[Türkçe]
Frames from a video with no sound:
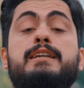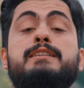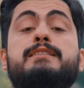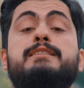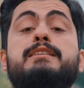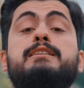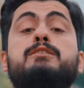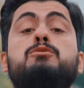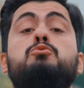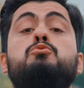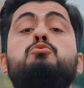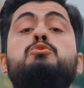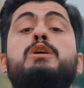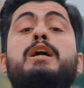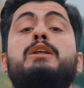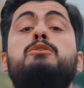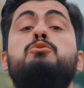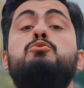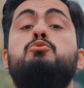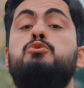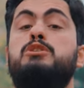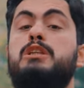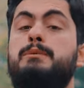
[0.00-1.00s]
nasıl
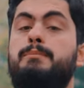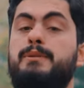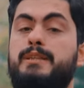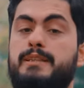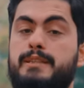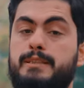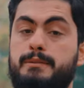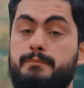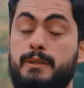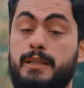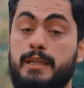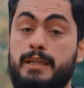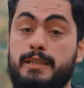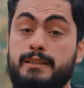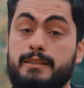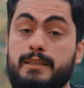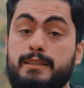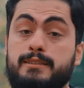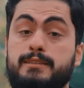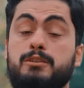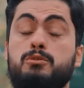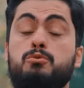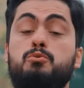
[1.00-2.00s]
güzel düşünebilirim?
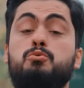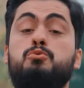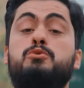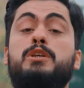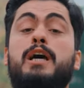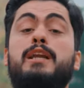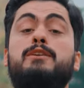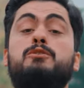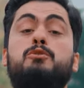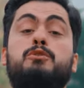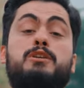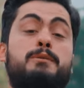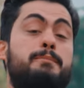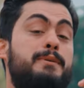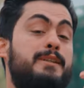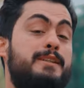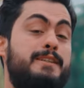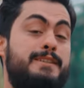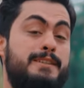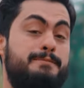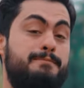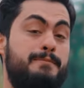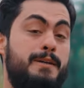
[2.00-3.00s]
Nasıl güzel
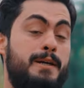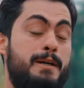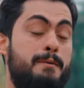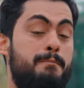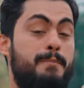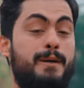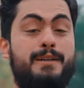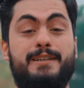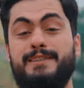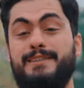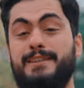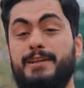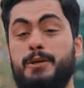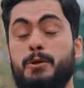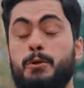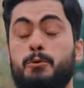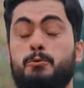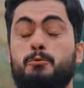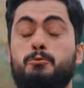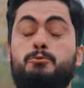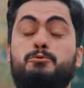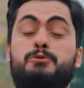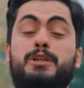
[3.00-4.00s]
görebilirim? Bakın
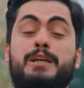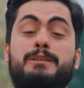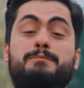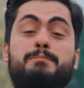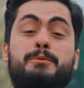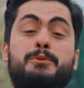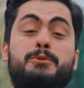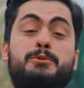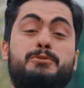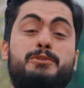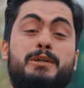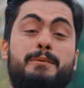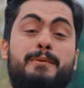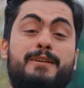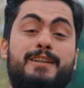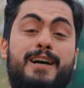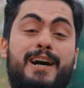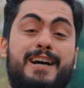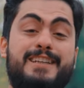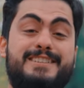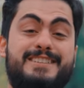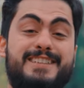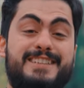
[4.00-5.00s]
Üstad Bediüzzaman
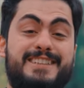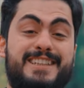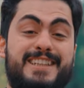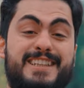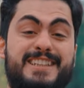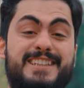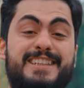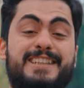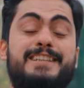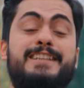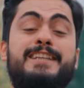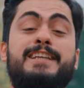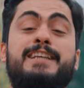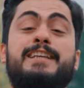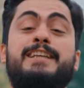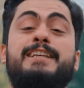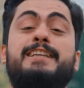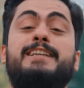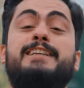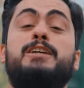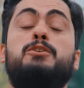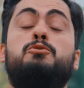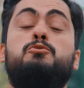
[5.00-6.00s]
Hazretlerinin
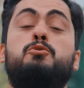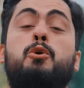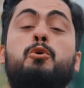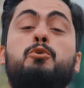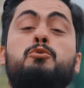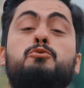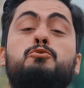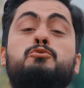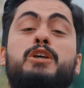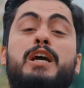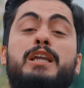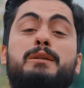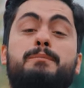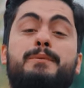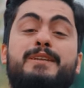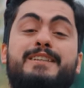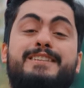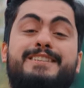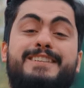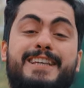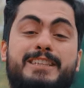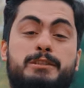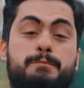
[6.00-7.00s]
yine çok güzel bir
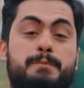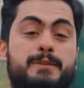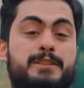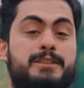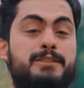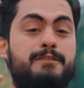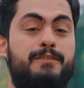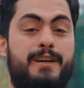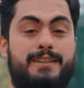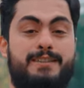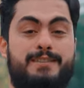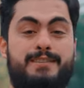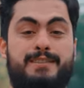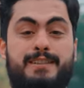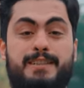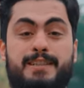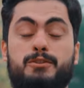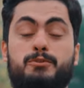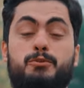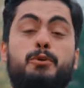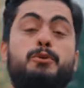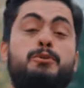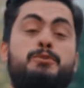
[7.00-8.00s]
tespiti var.
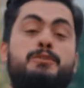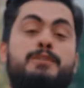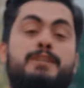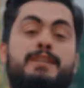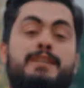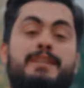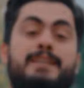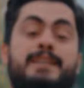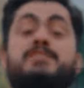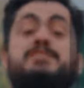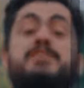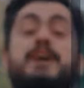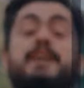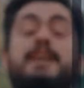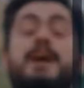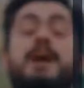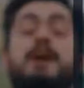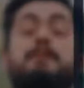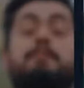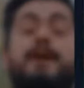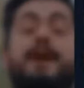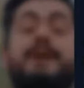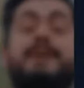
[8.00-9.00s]
Diyor ki
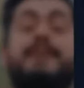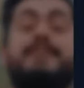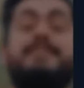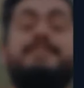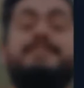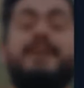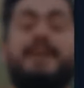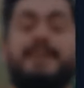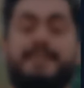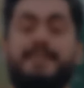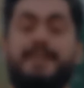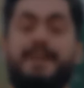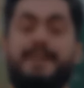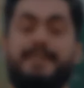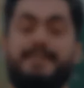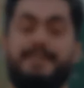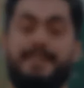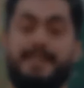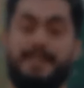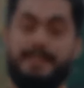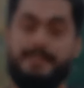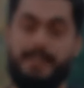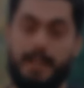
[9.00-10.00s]
Cenab-ı Hakk'ı tanıyan,
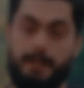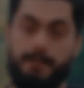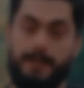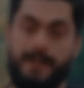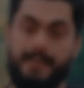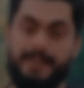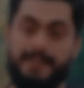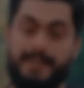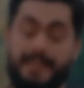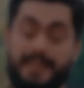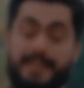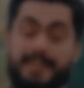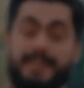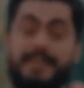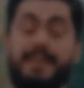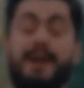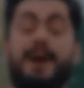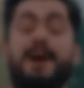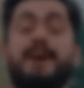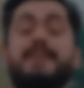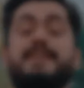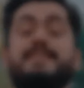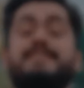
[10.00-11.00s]
seven,
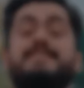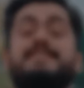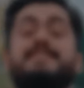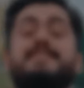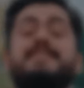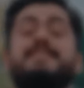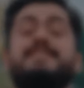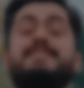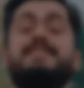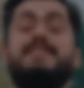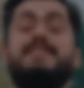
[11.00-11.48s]
nihayetsiz